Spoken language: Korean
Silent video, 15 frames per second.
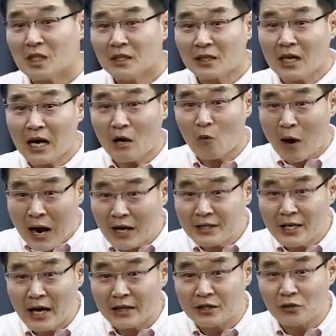그러니까
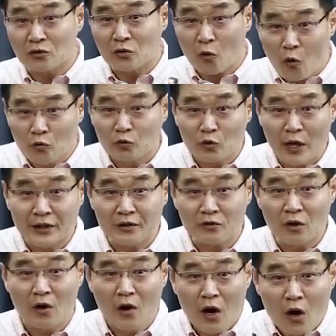왕이 아니고, 공우도
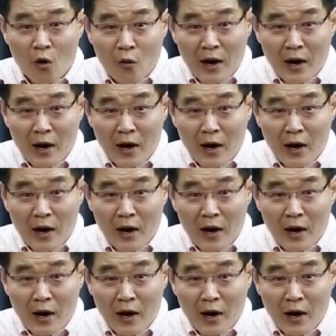아니고,